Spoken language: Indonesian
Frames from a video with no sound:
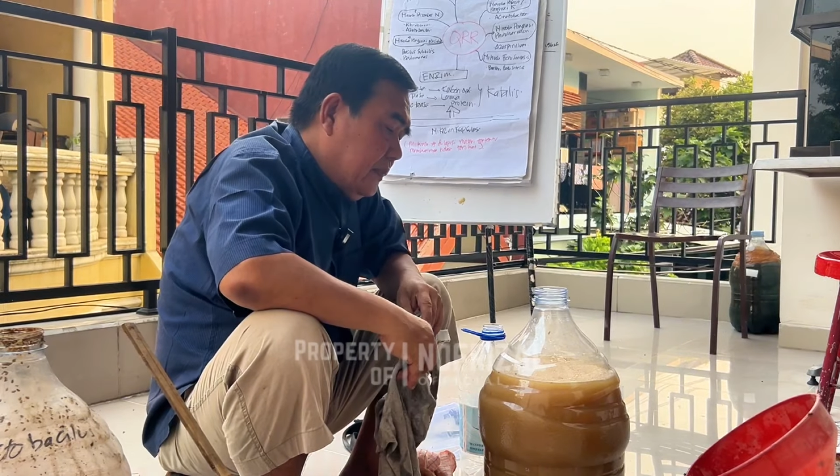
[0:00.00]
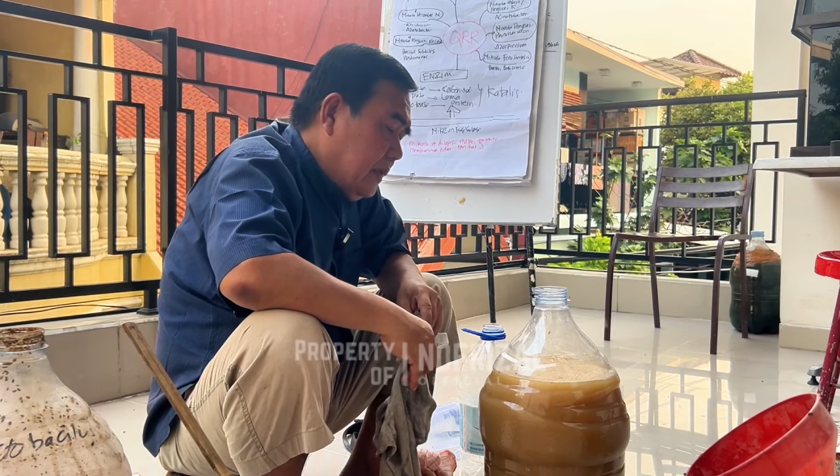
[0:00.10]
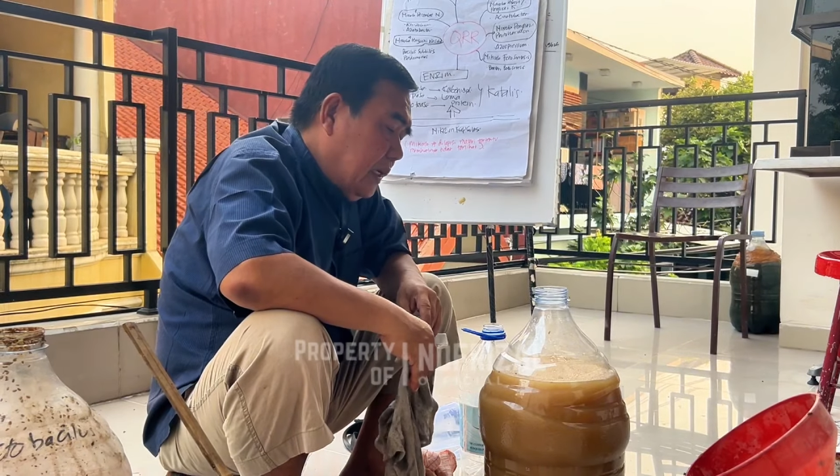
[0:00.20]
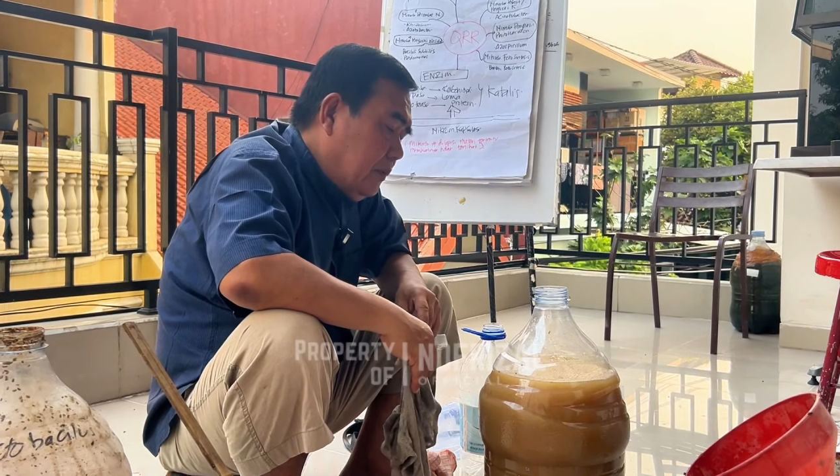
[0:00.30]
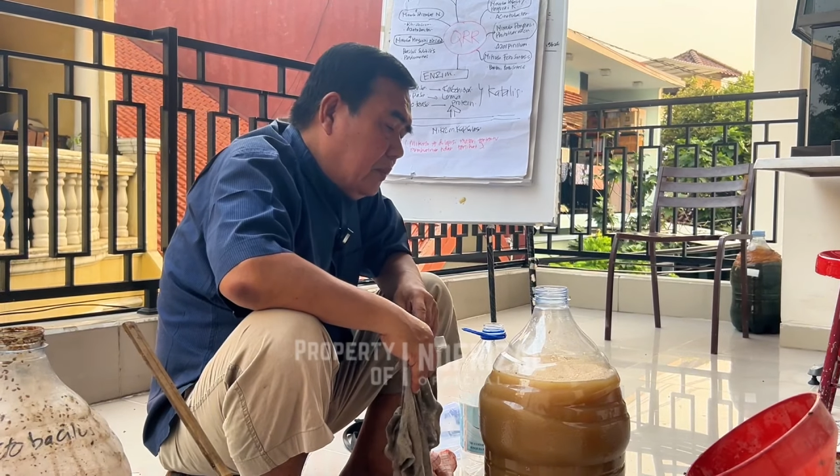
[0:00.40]

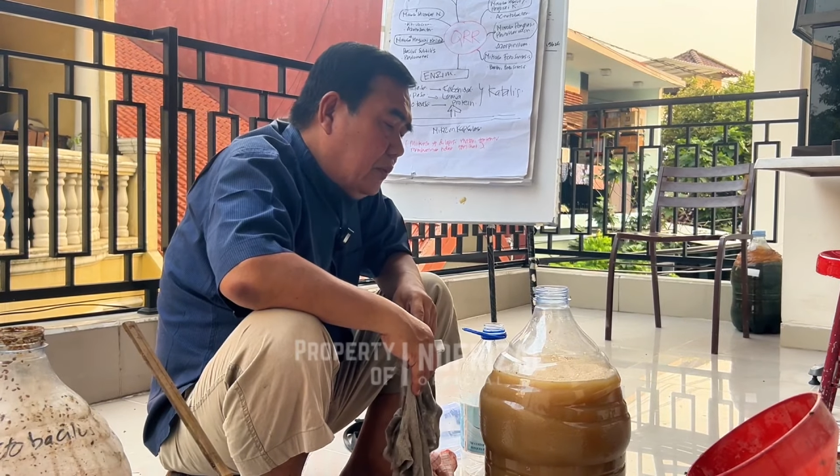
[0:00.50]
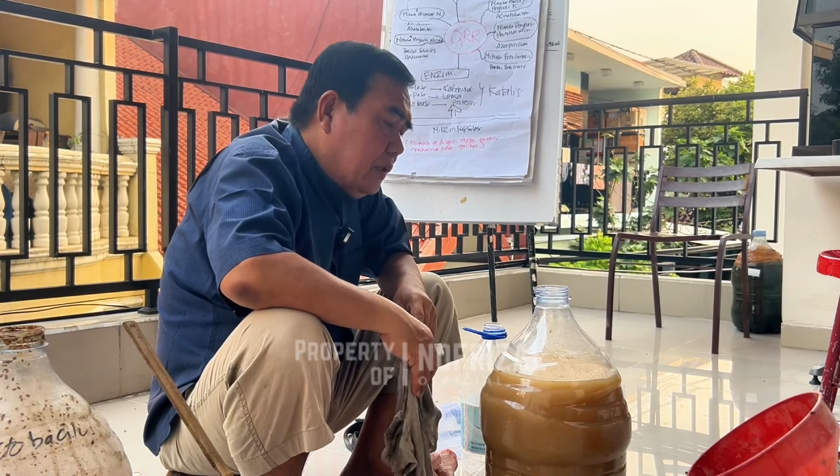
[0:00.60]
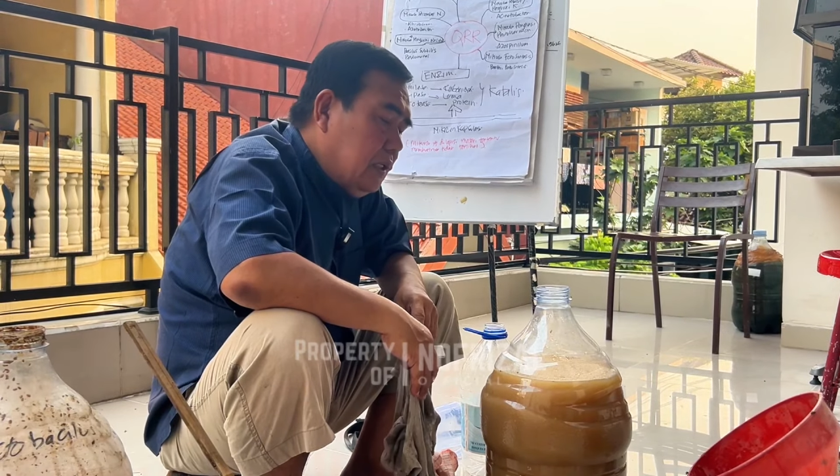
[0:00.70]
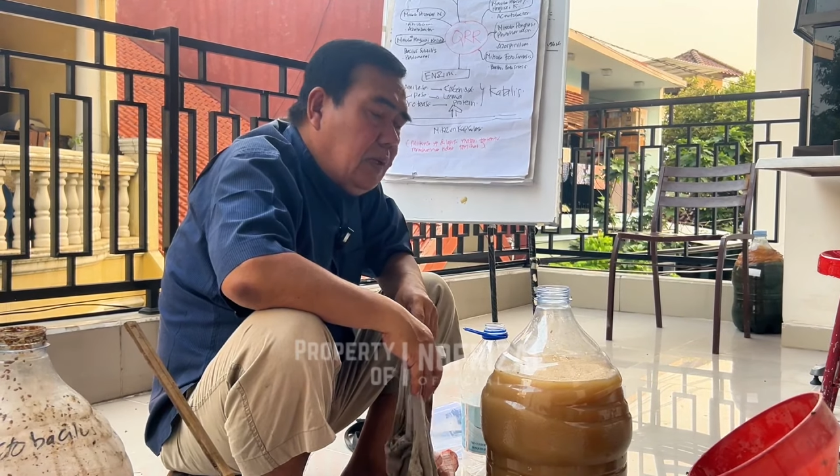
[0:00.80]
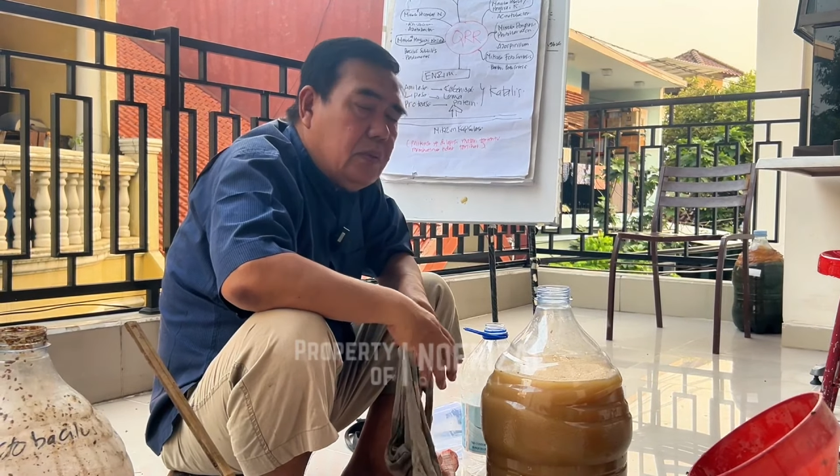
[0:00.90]
jadi pupuk
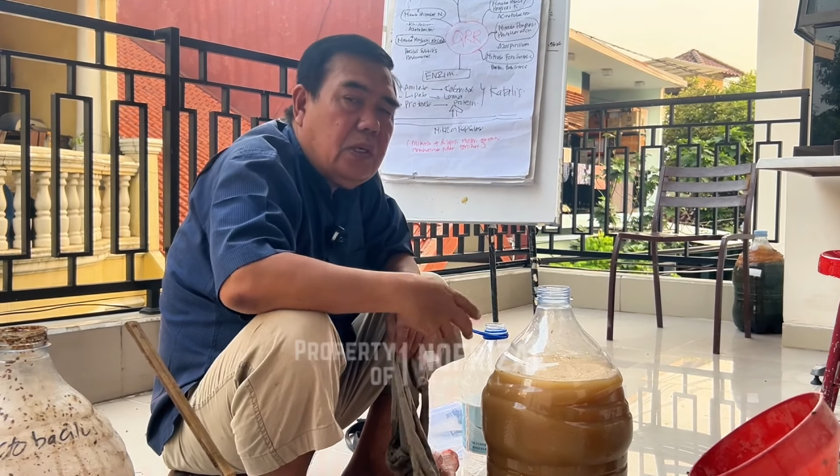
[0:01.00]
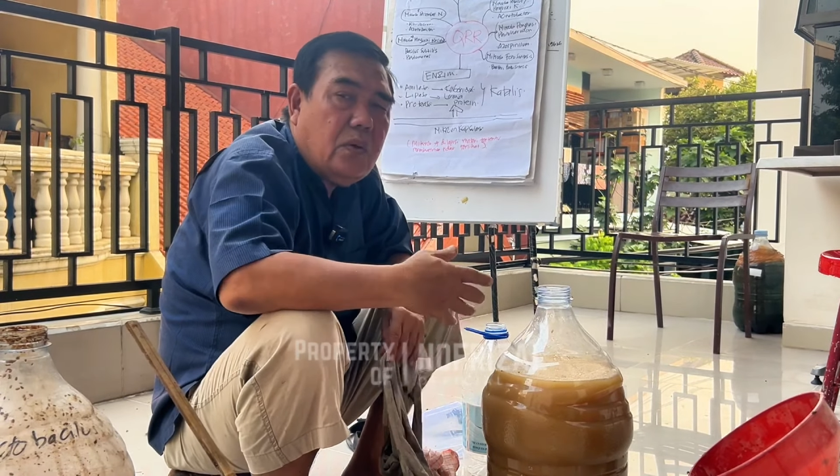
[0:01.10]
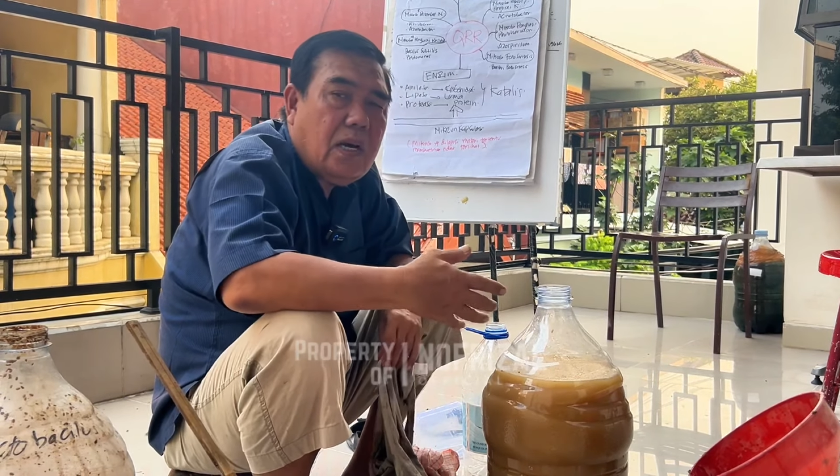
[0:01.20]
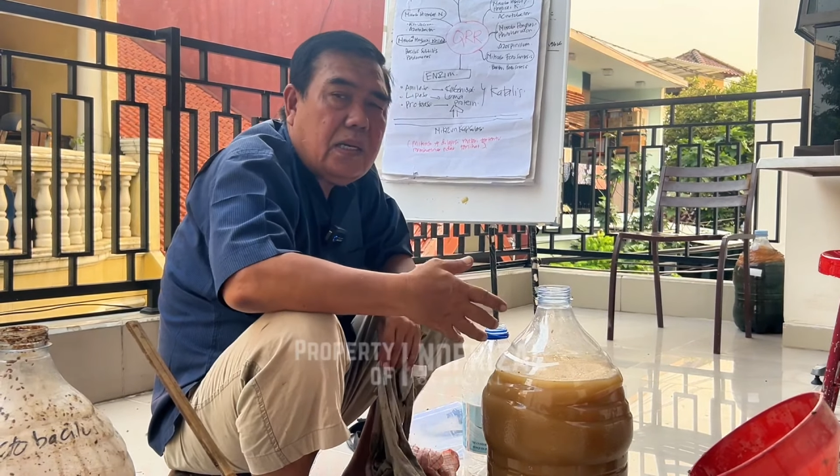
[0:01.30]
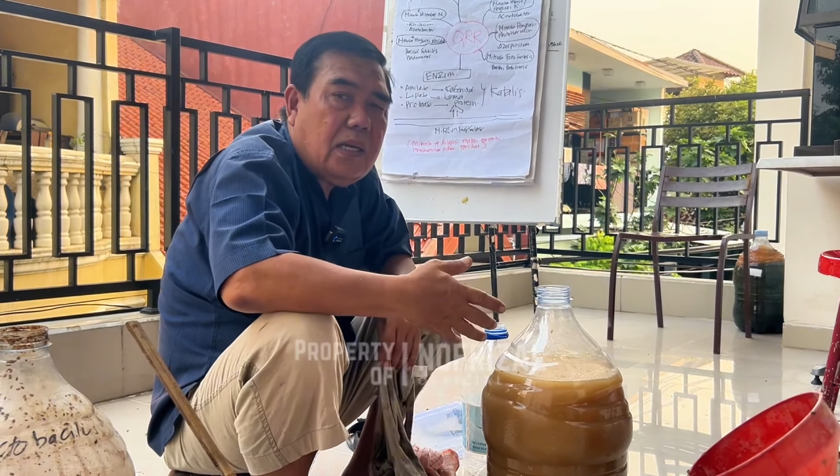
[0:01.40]
ini
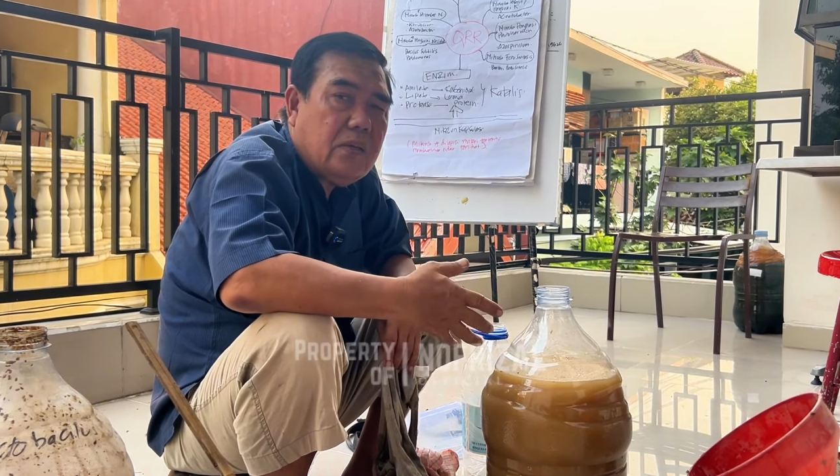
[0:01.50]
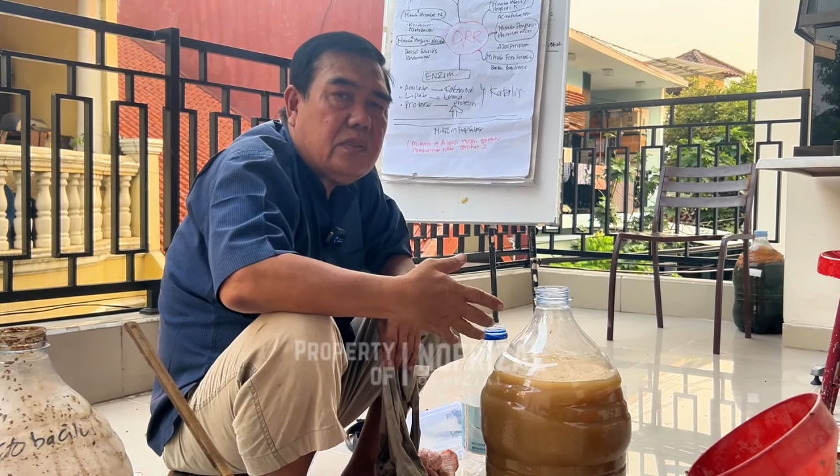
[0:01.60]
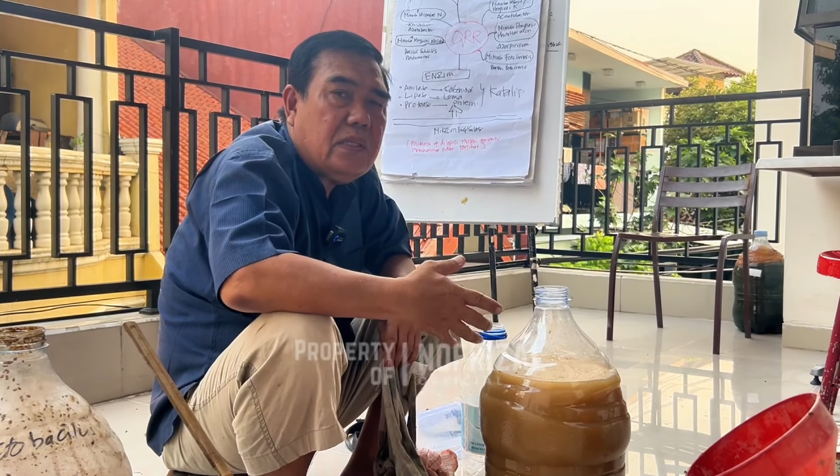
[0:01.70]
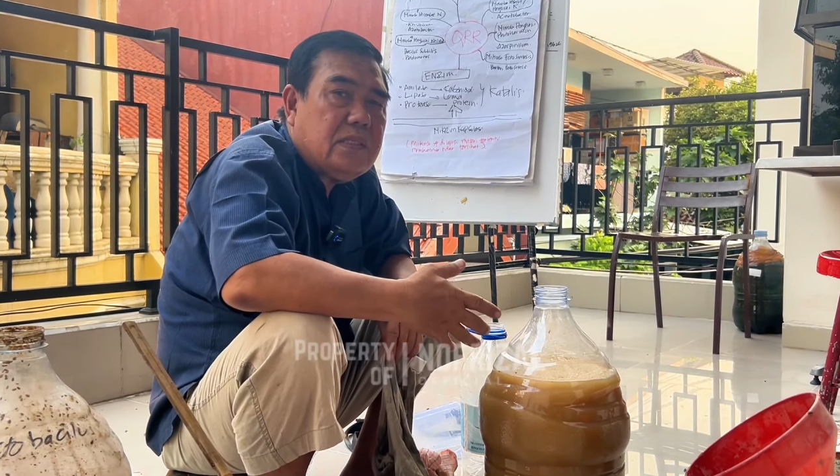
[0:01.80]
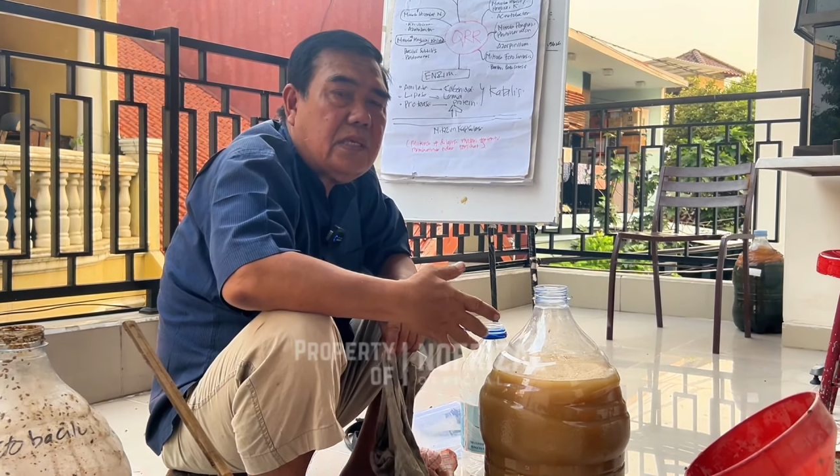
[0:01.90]
jauh-jauh hari harus
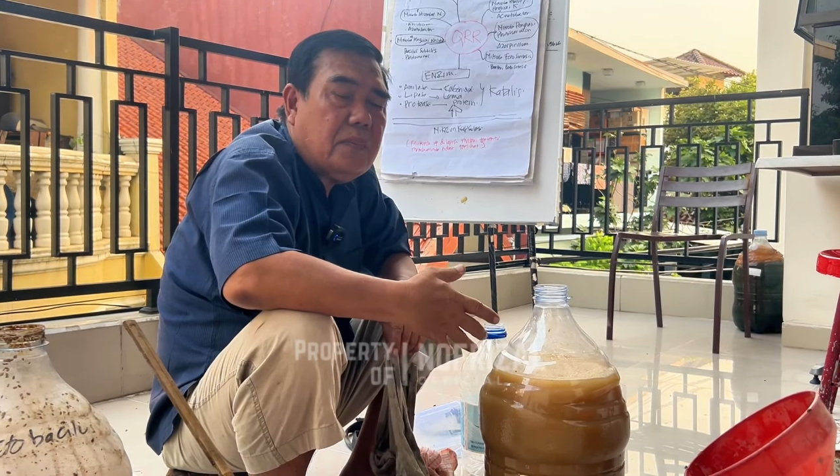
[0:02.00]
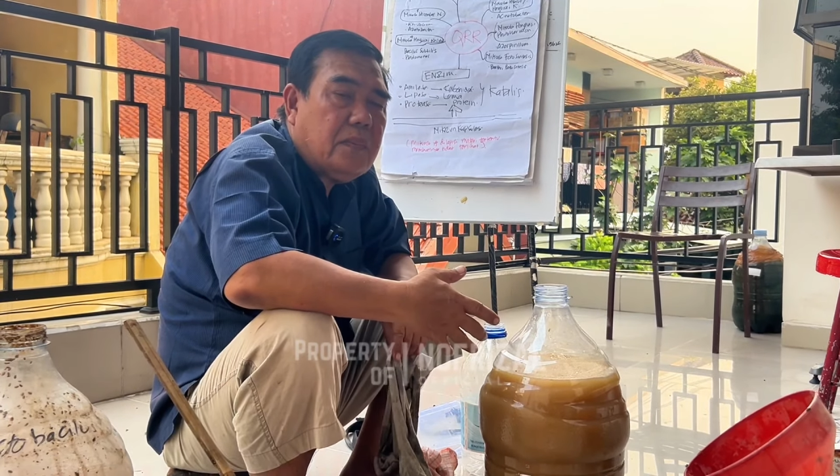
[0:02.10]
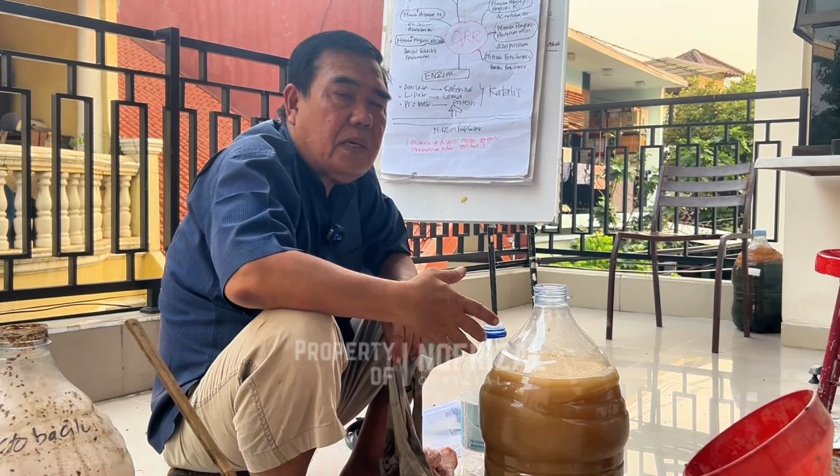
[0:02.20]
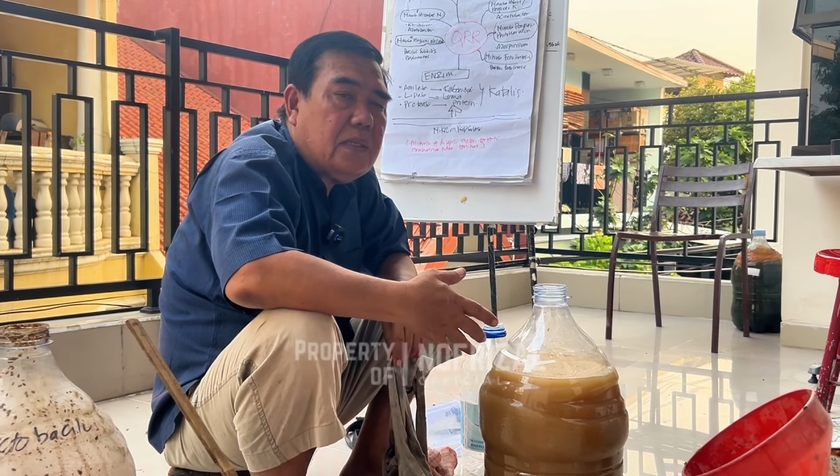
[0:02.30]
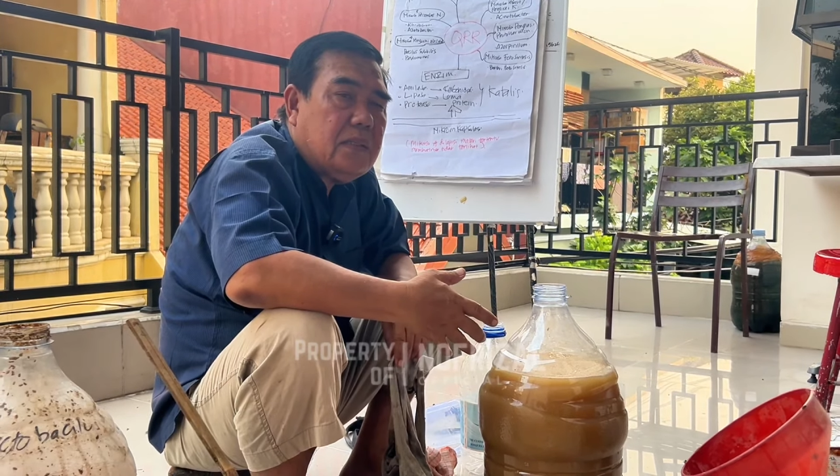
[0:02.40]
kita
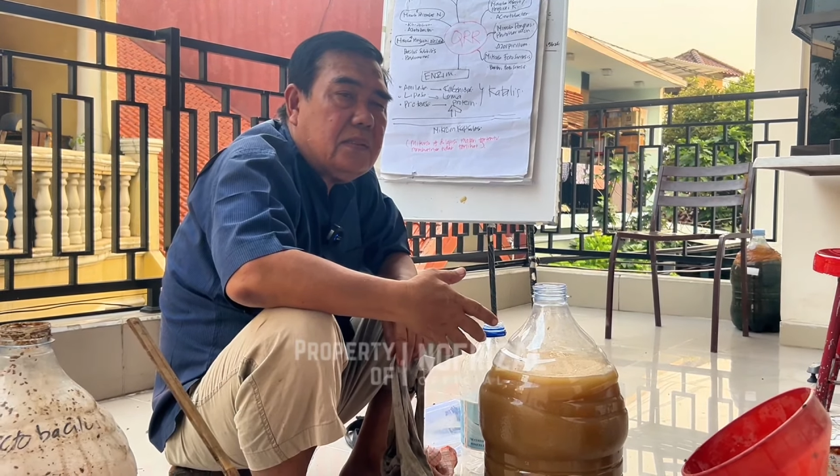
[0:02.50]
siapkan